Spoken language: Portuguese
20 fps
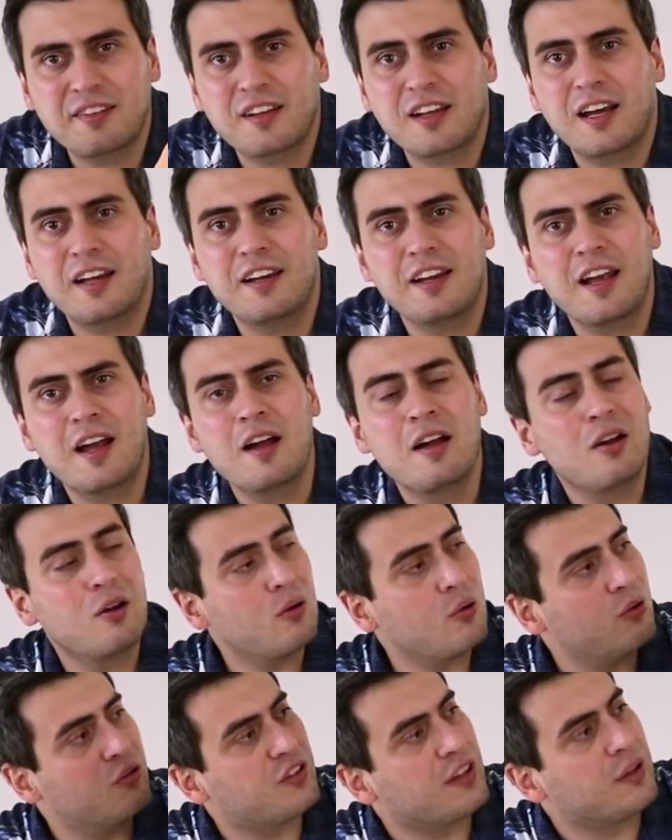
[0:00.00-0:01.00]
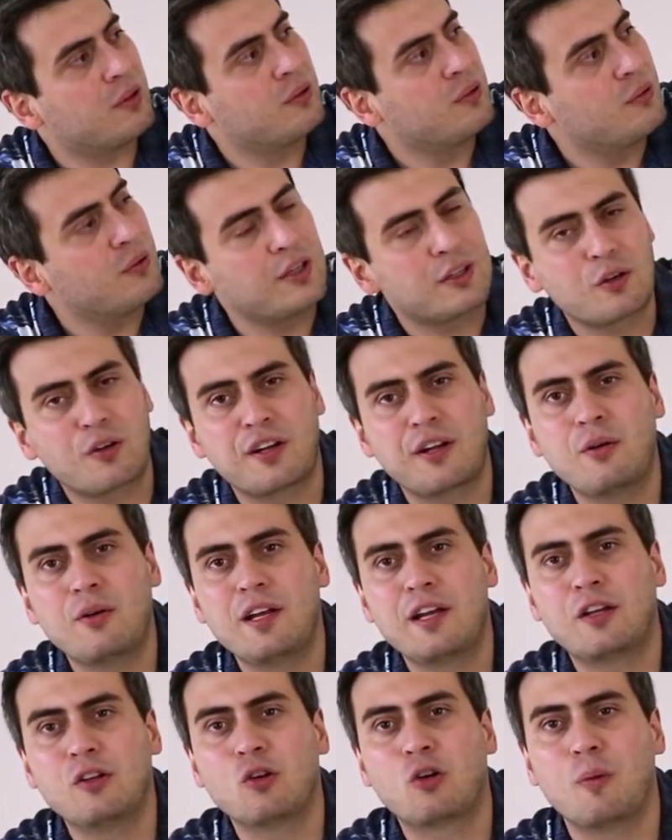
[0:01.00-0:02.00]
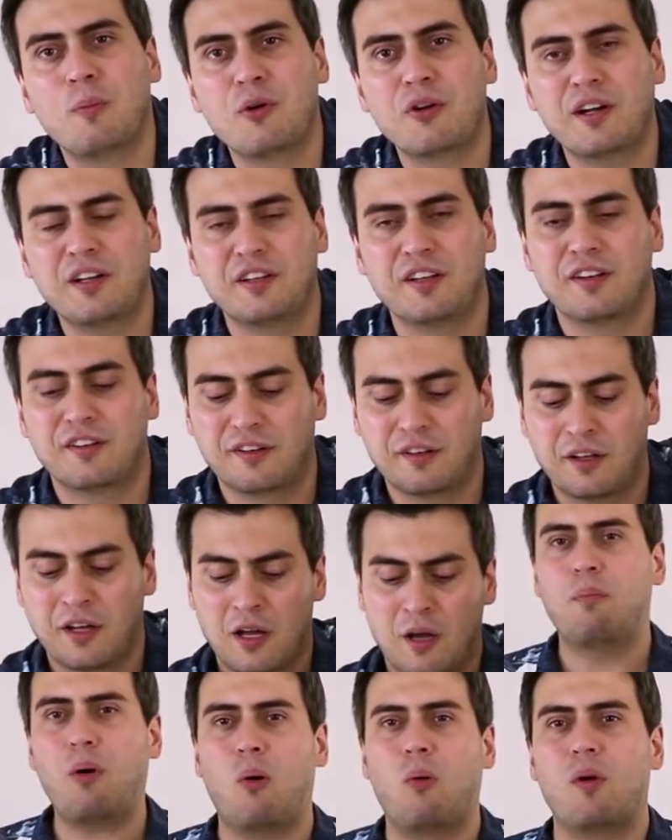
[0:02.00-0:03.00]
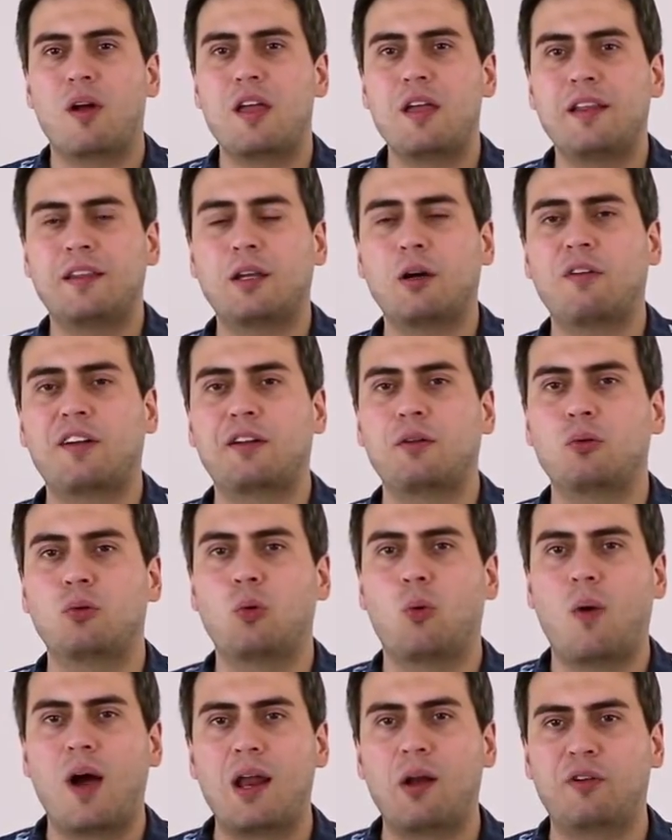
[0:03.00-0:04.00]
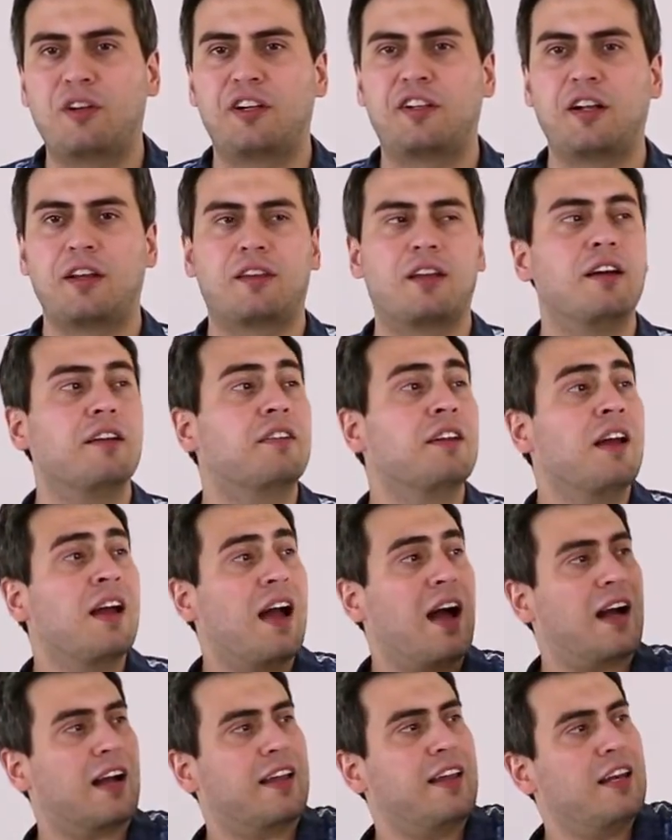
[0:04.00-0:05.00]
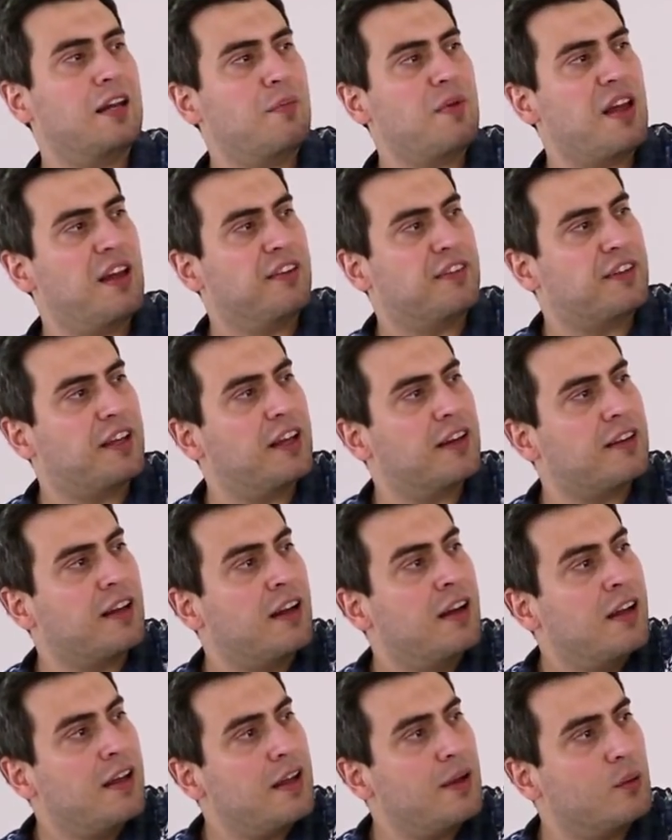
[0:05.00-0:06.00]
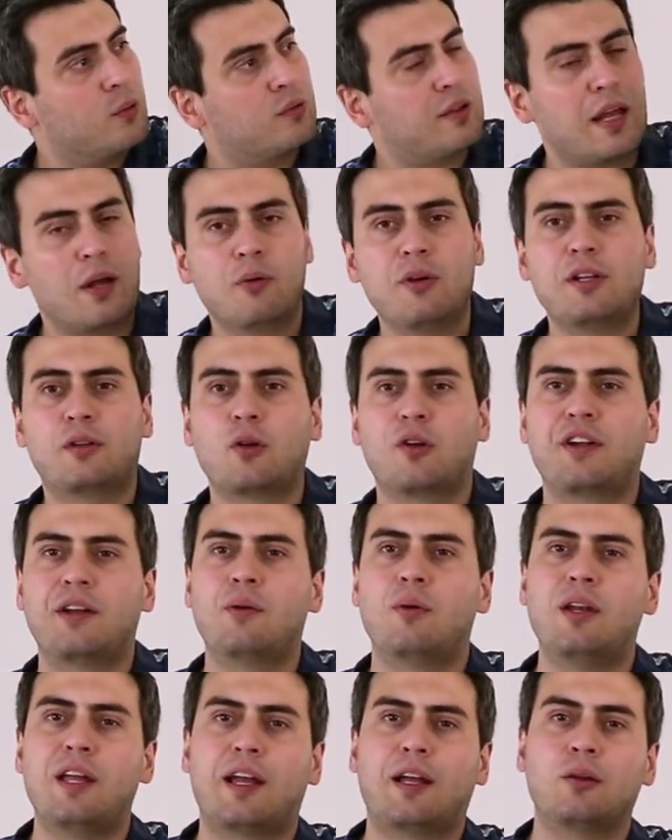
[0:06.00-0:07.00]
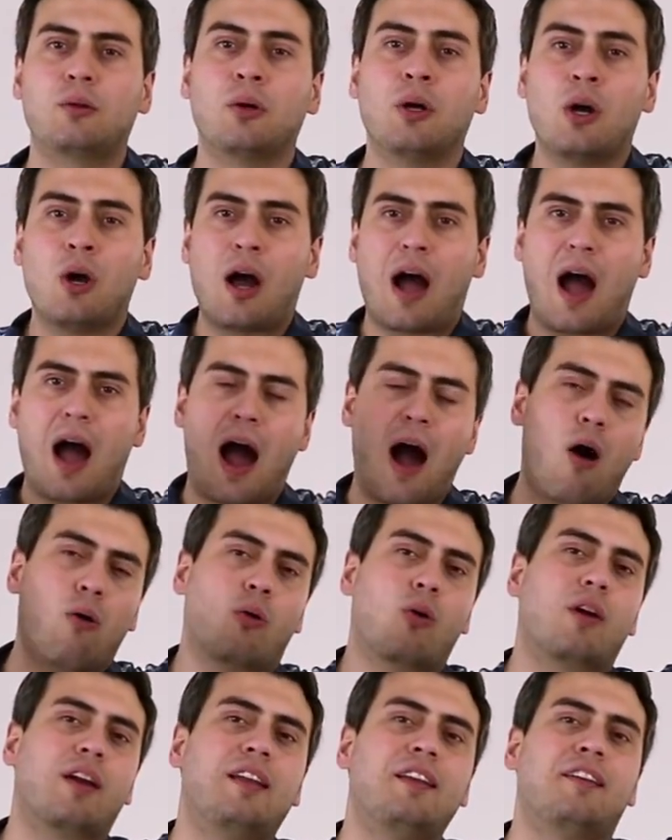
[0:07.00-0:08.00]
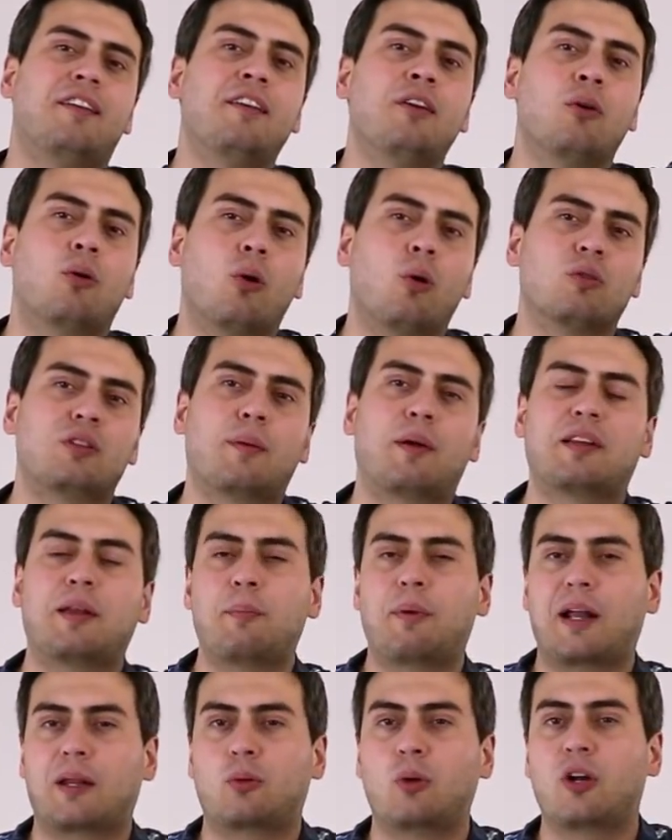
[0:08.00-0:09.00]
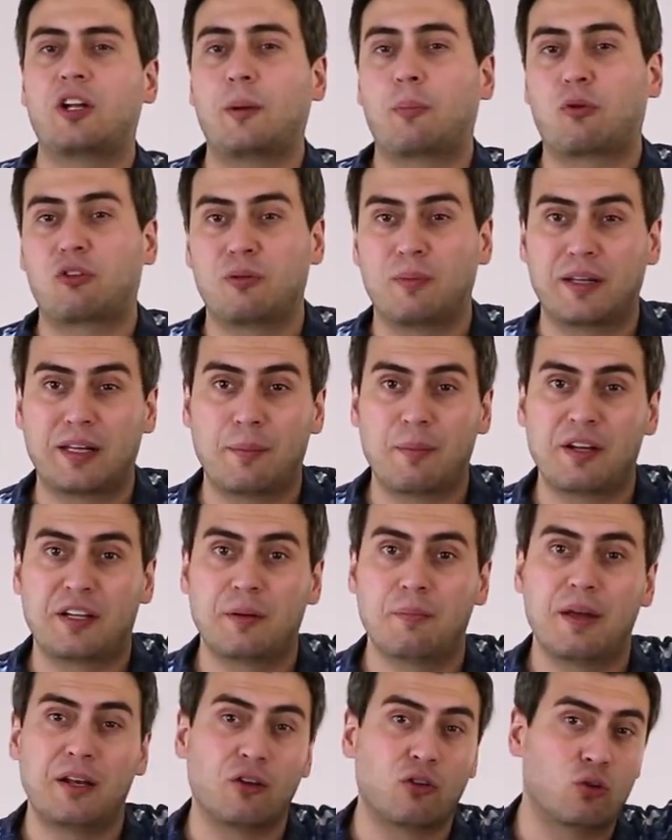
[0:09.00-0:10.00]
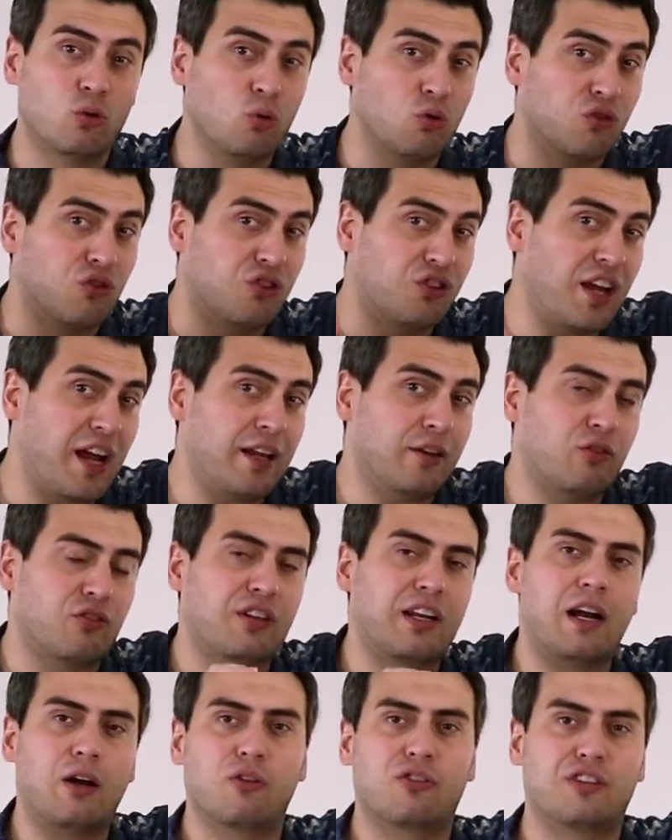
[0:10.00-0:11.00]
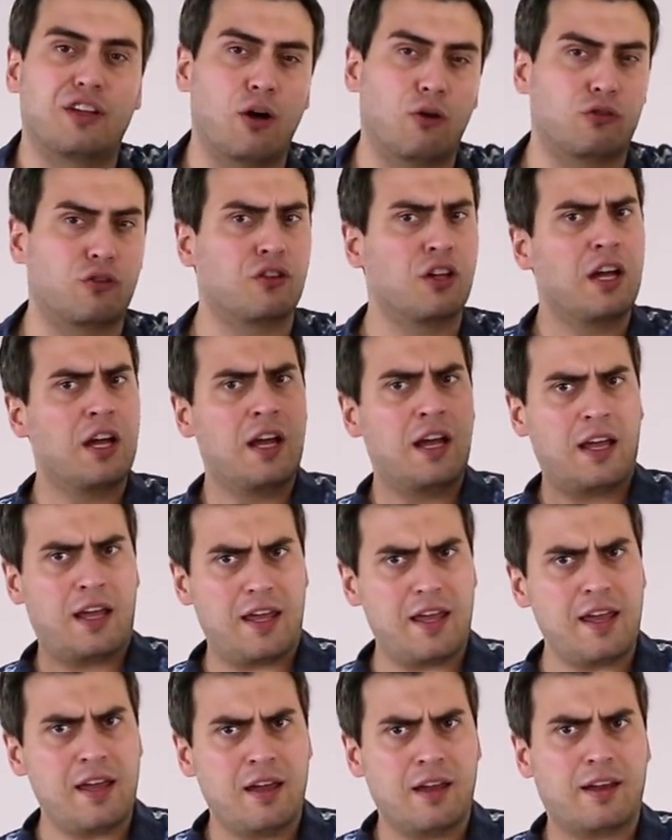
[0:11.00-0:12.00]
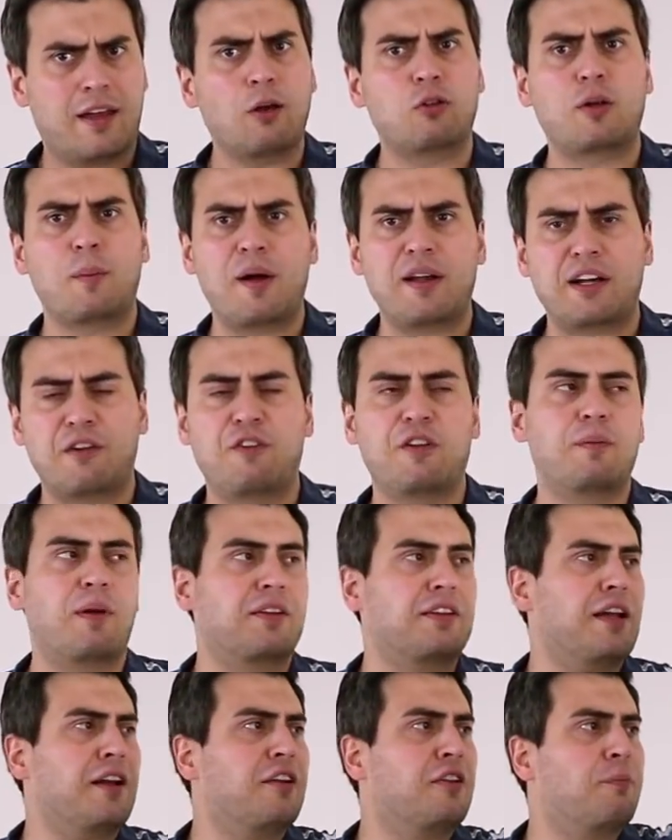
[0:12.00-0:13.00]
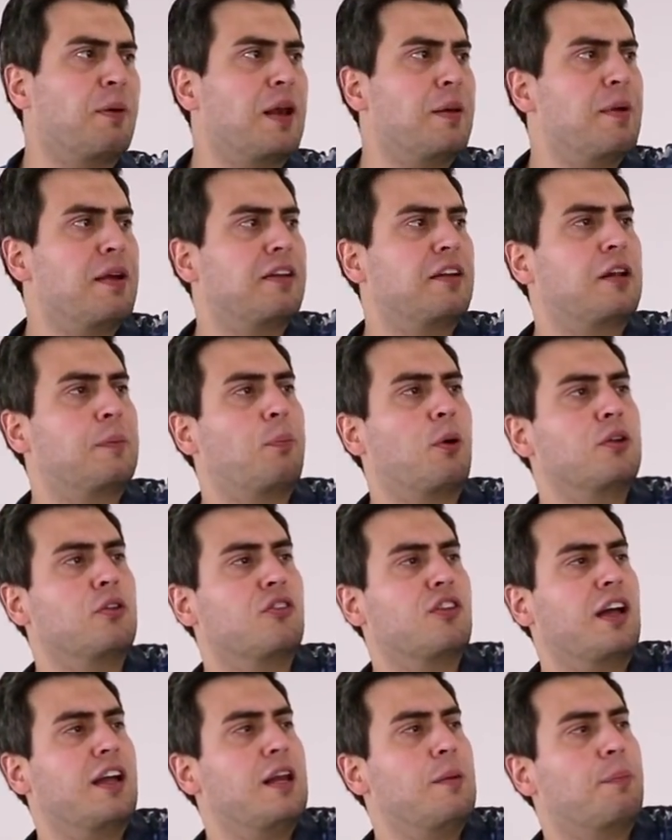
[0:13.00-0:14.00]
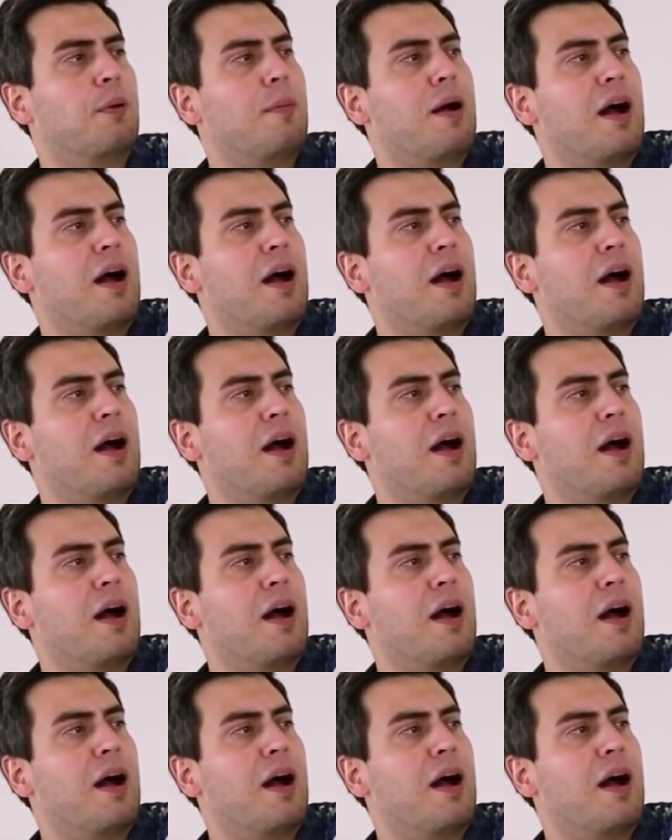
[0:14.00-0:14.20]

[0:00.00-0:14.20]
esse carinha usando o nitrogênio líquido, como eu já disse. Bom, então vai ser um duelo de titãs. Aqui na minha esquerda eu tenho nitrogênio líquido, algo que se encontra a uma temperatura de aproximadamente menos 200 graus Celsius e que eu também já fiz uma série de experimentos, a gente pode usar ele para